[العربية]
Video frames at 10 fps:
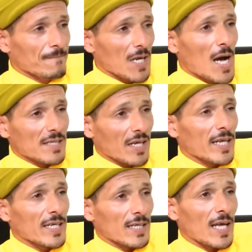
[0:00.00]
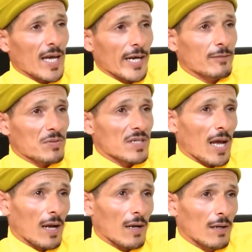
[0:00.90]
كتغير الحياه
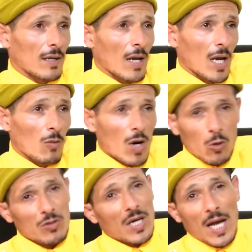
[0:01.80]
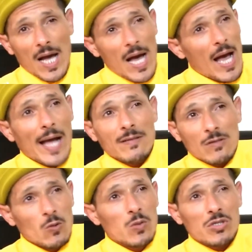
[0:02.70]
بصح وكون عاد
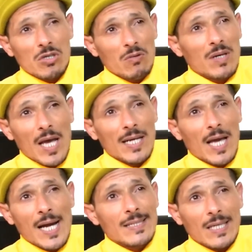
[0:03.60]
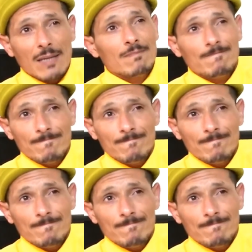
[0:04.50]
تزوجتي والله العظيم